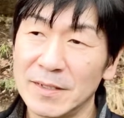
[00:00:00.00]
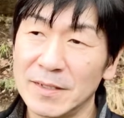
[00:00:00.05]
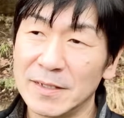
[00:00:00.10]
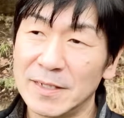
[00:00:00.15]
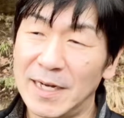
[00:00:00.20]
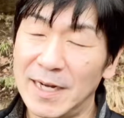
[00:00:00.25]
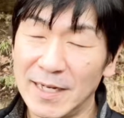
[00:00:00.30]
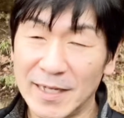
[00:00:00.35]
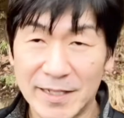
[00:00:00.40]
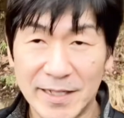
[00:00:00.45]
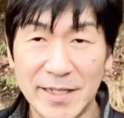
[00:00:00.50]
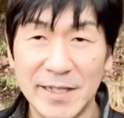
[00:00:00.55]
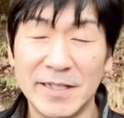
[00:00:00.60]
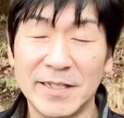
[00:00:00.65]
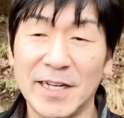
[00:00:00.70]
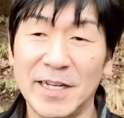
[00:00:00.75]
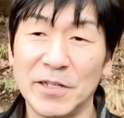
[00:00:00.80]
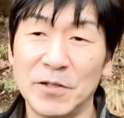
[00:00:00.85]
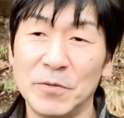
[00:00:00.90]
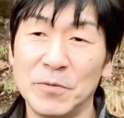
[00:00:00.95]
上げていき
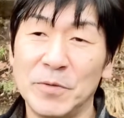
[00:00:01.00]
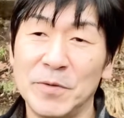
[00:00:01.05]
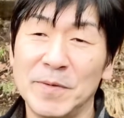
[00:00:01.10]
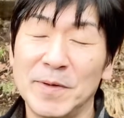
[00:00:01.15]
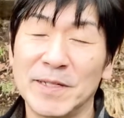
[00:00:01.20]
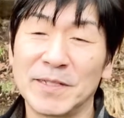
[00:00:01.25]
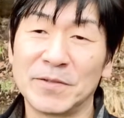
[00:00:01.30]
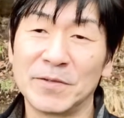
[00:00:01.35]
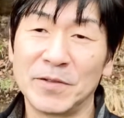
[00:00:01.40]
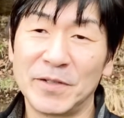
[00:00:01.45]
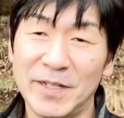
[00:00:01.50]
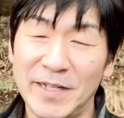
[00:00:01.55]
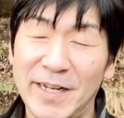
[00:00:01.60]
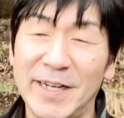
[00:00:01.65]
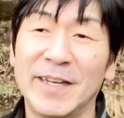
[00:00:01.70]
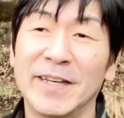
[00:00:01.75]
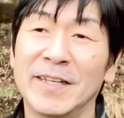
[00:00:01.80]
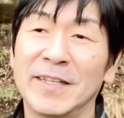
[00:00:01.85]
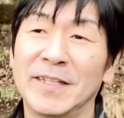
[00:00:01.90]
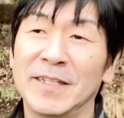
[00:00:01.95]
たいと思いますのでね、
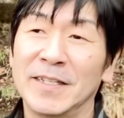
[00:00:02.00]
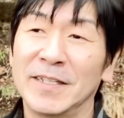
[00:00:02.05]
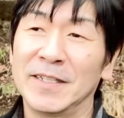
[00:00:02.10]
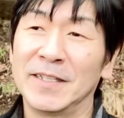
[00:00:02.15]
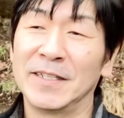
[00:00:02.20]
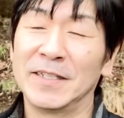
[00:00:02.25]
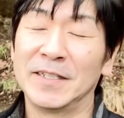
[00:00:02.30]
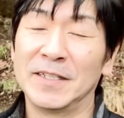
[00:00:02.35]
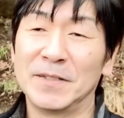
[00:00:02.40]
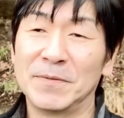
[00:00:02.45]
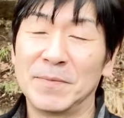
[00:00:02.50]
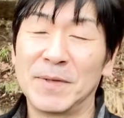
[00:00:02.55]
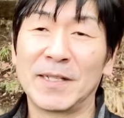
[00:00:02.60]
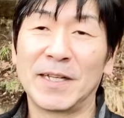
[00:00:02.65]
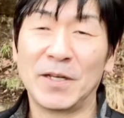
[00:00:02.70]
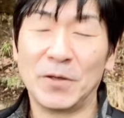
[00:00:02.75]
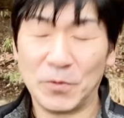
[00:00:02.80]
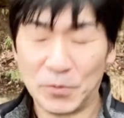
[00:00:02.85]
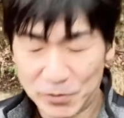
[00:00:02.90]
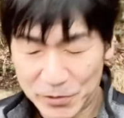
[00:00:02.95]
また
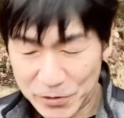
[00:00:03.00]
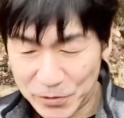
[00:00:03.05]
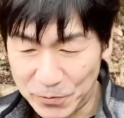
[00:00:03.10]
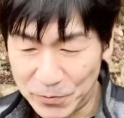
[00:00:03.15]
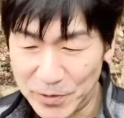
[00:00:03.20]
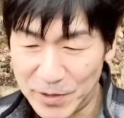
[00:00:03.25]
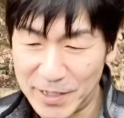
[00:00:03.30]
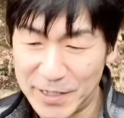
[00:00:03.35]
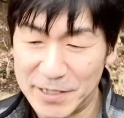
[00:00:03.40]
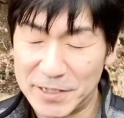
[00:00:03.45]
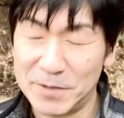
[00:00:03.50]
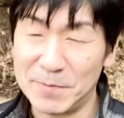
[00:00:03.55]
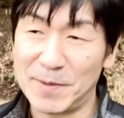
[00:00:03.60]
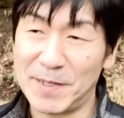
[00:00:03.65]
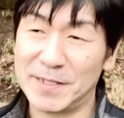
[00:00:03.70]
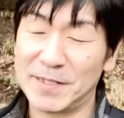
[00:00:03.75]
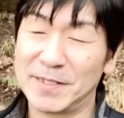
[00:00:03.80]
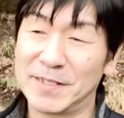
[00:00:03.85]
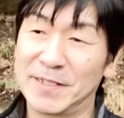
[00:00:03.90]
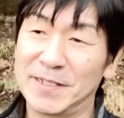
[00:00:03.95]
よろしくお願いしま
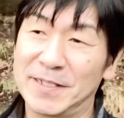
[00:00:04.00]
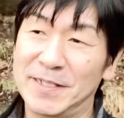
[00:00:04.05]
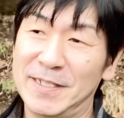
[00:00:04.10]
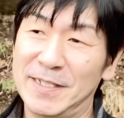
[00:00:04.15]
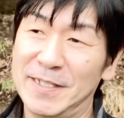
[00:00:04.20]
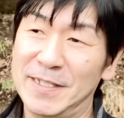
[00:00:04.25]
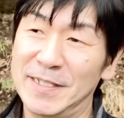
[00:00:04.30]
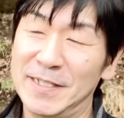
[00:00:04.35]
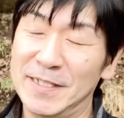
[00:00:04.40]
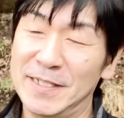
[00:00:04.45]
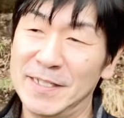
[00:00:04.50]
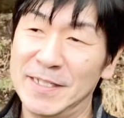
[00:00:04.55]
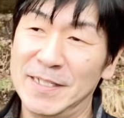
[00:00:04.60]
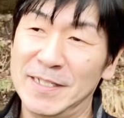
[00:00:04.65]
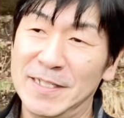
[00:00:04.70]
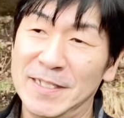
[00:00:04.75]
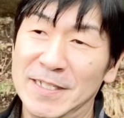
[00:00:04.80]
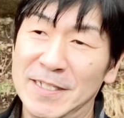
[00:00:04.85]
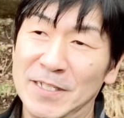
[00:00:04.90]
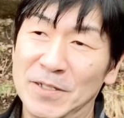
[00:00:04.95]
す。
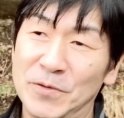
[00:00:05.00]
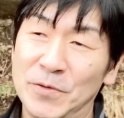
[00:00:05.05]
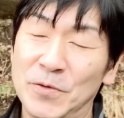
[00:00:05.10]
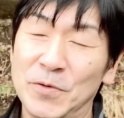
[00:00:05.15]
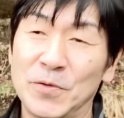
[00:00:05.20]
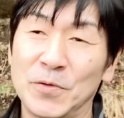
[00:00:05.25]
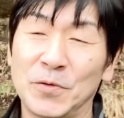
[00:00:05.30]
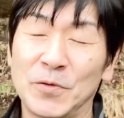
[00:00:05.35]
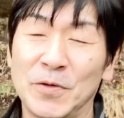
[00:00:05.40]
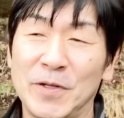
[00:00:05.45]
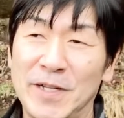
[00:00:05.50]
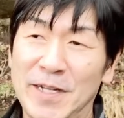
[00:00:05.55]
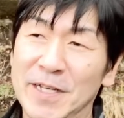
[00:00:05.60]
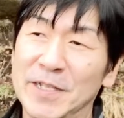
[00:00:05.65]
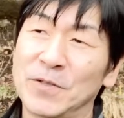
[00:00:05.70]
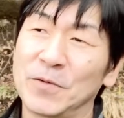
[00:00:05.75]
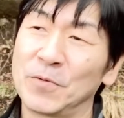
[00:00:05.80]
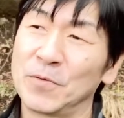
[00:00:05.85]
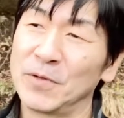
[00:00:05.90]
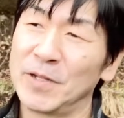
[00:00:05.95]
ということでね、
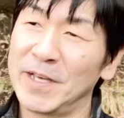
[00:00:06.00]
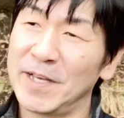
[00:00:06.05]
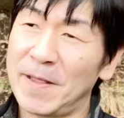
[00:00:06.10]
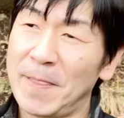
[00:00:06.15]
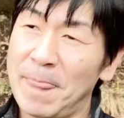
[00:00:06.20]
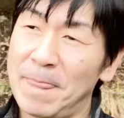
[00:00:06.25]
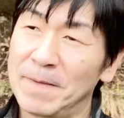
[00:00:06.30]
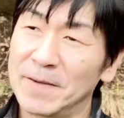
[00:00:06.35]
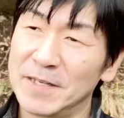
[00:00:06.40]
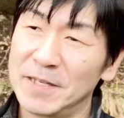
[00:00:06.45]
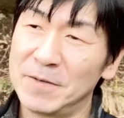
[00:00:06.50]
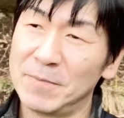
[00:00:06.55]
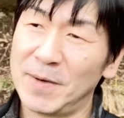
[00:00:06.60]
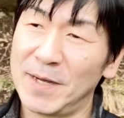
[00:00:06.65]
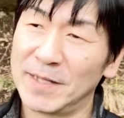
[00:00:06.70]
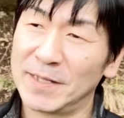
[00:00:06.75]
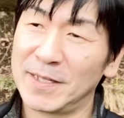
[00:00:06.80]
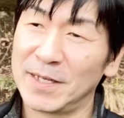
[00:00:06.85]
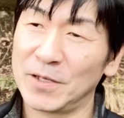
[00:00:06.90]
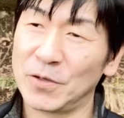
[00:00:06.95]
そこで決まっ
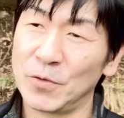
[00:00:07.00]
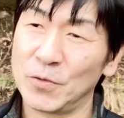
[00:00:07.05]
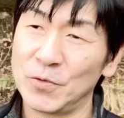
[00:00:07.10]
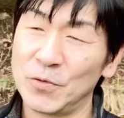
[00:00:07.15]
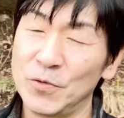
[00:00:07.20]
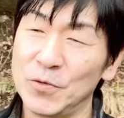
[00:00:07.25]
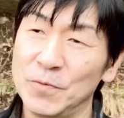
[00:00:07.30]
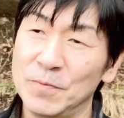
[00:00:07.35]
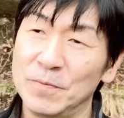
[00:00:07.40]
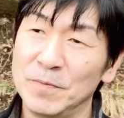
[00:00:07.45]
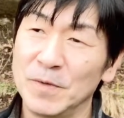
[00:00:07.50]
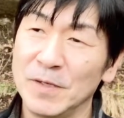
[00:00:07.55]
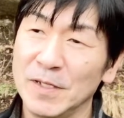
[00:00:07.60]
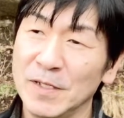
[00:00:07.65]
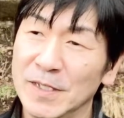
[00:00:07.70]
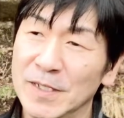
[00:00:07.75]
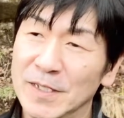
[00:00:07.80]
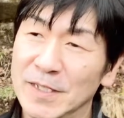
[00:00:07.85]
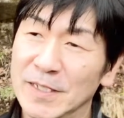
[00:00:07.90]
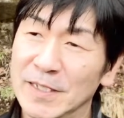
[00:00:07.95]
た曲、
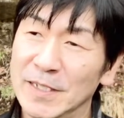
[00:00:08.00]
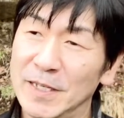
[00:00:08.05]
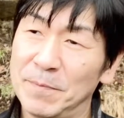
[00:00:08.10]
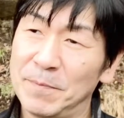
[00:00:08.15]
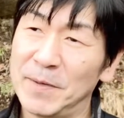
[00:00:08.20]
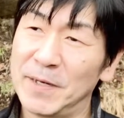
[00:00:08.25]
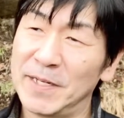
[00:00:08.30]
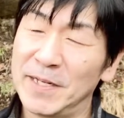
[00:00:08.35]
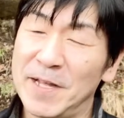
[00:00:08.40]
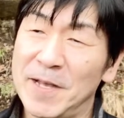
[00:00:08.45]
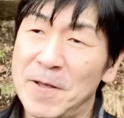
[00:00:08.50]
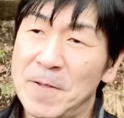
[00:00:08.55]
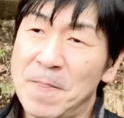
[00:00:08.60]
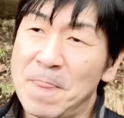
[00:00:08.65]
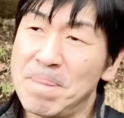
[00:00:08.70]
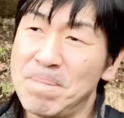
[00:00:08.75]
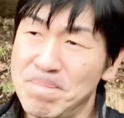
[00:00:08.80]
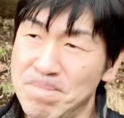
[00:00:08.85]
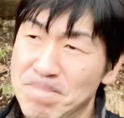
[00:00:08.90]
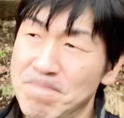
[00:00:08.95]
やっぱりね、
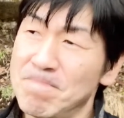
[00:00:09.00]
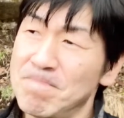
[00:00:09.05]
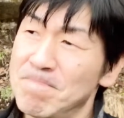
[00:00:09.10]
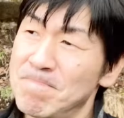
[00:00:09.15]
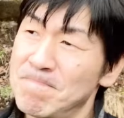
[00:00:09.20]
うん、